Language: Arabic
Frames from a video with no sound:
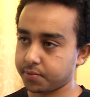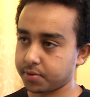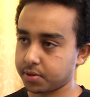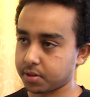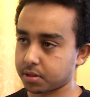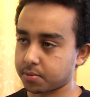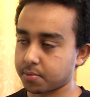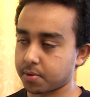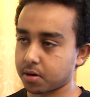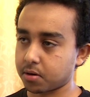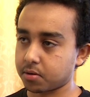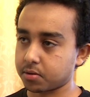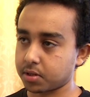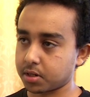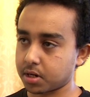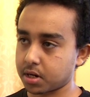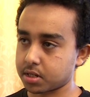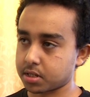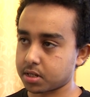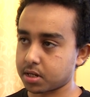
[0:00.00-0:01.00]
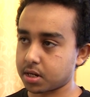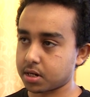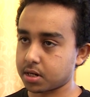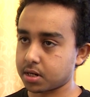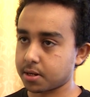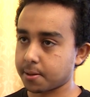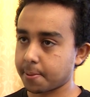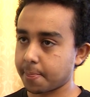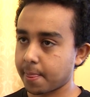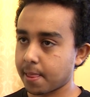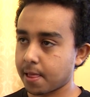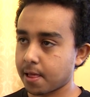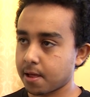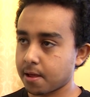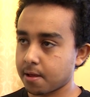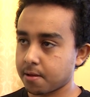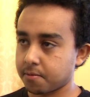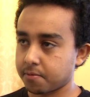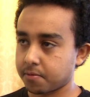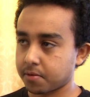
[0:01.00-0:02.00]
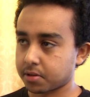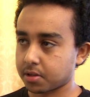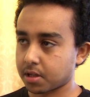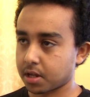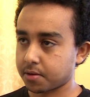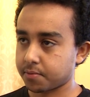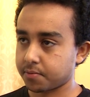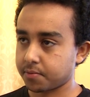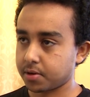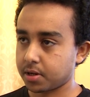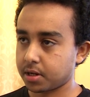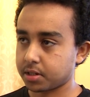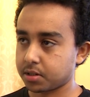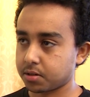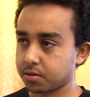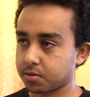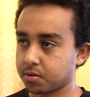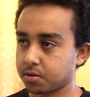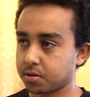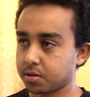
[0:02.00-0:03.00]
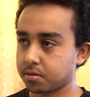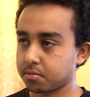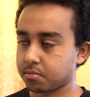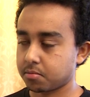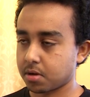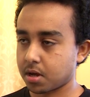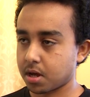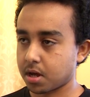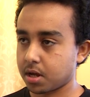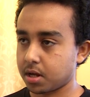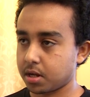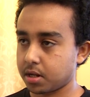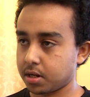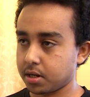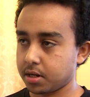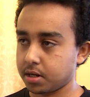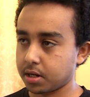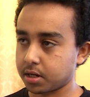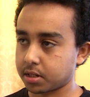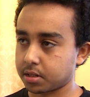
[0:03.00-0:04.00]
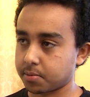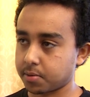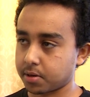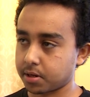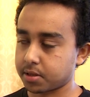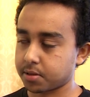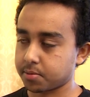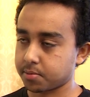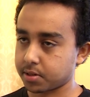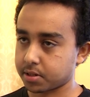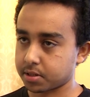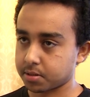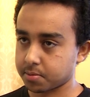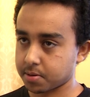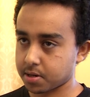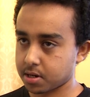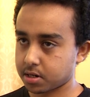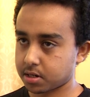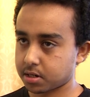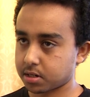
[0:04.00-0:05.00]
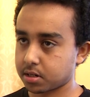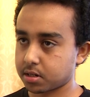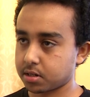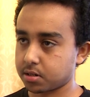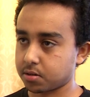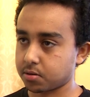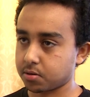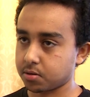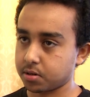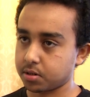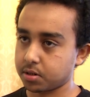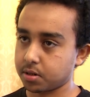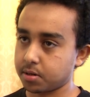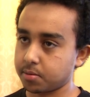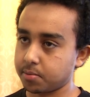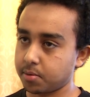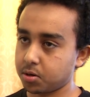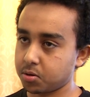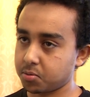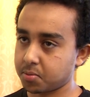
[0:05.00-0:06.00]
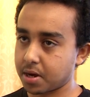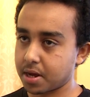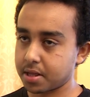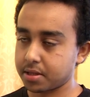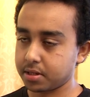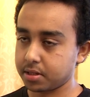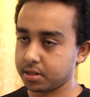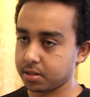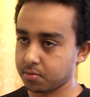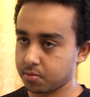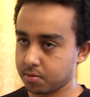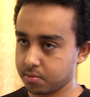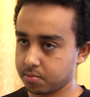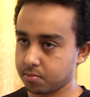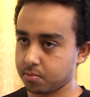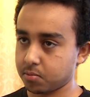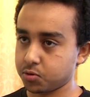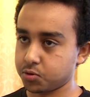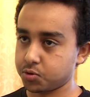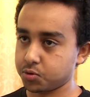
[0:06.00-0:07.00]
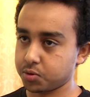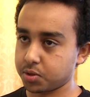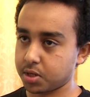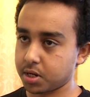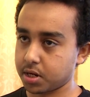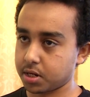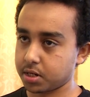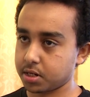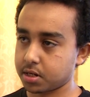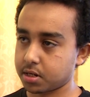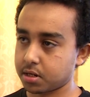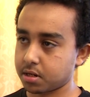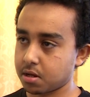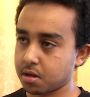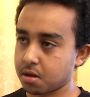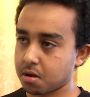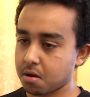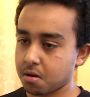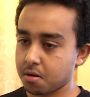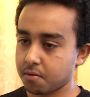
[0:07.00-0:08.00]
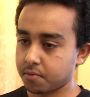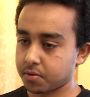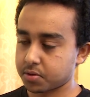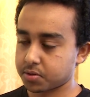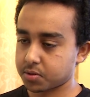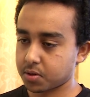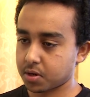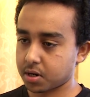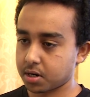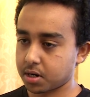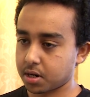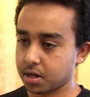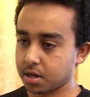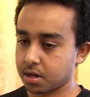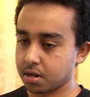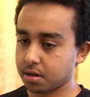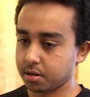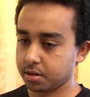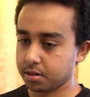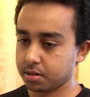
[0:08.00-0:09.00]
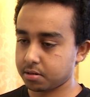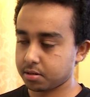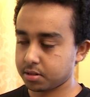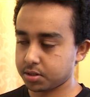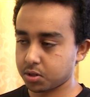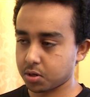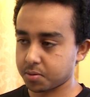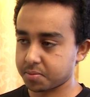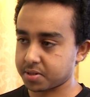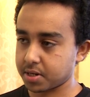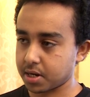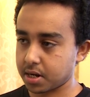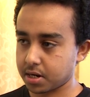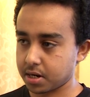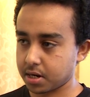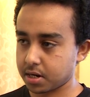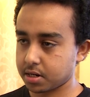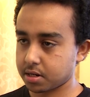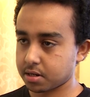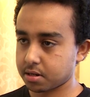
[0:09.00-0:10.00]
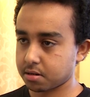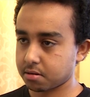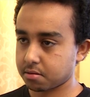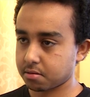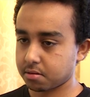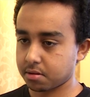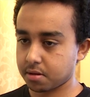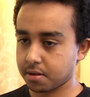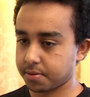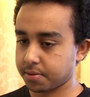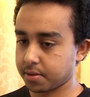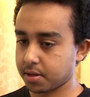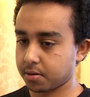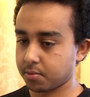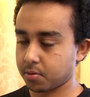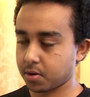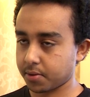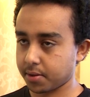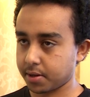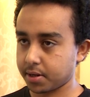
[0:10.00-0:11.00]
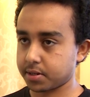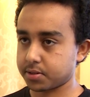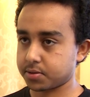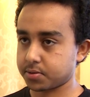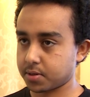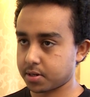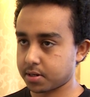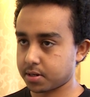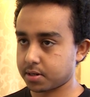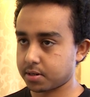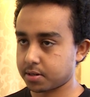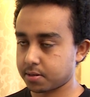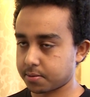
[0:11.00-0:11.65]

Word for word: في اختبار القدرات يعني فالطالب في العاده يكون آه الاختبار اكثر من اختبار يكون المعلومه هذه عنده موجوده يعني فالسؤال آه يعني الجواب سهل يعني اثنين واضحين السؤال يعني